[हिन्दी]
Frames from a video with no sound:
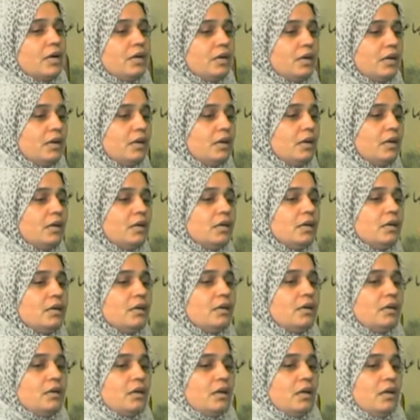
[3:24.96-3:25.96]
है ना कि
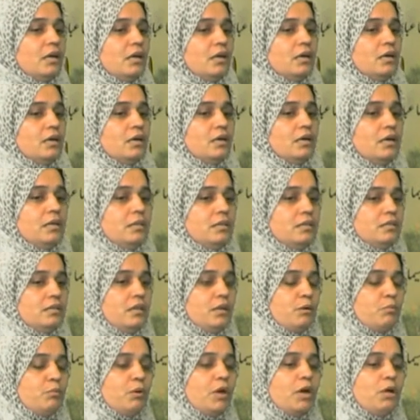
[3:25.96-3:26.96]
अगर
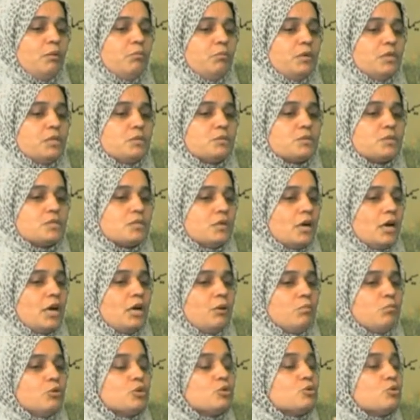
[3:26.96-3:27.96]
दरमियान में जब
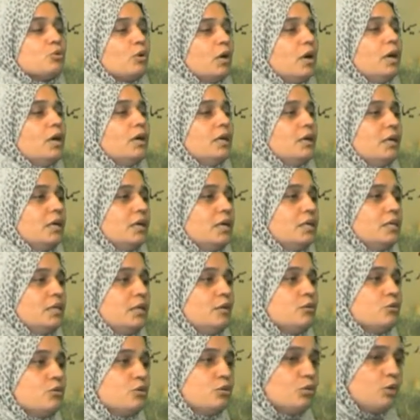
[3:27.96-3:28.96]
स्टार्ट में सुराख किया
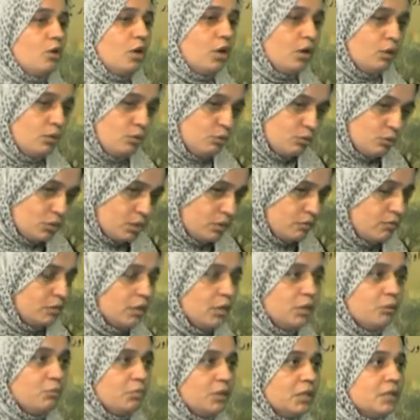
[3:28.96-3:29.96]
जाए सुराख को उसी
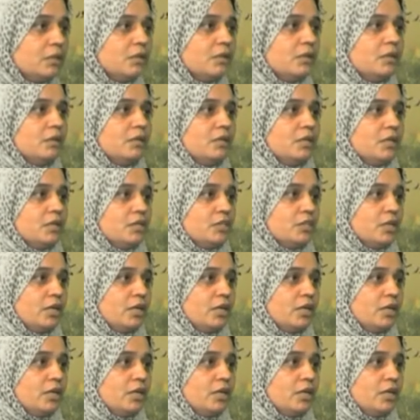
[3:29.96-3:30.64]
वक्त बंद कर दिया जाए